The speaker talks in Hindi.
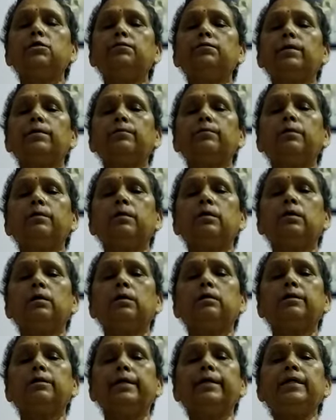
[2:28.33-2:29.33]
ईश्वर
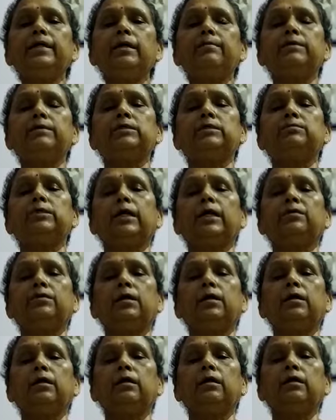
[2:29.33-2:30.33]
यही हमें
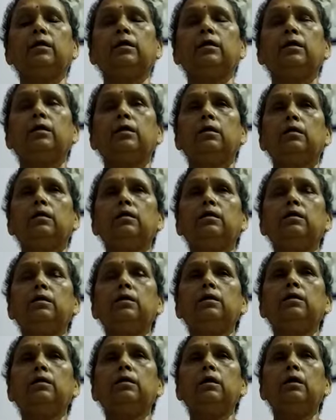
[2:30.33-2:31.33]
समझाते हैं
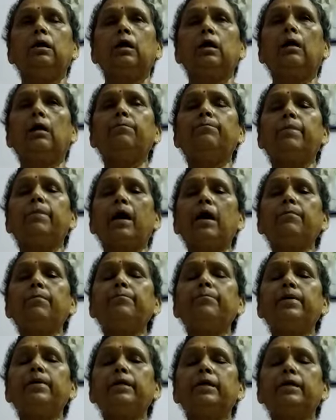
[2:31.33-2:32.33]
कि हम
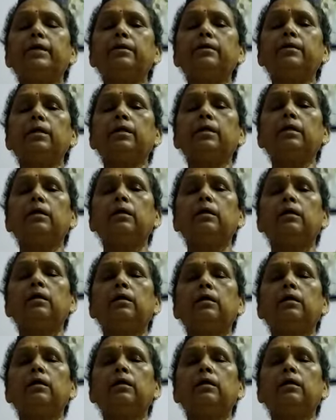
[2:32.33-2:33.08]
पाप में गिर के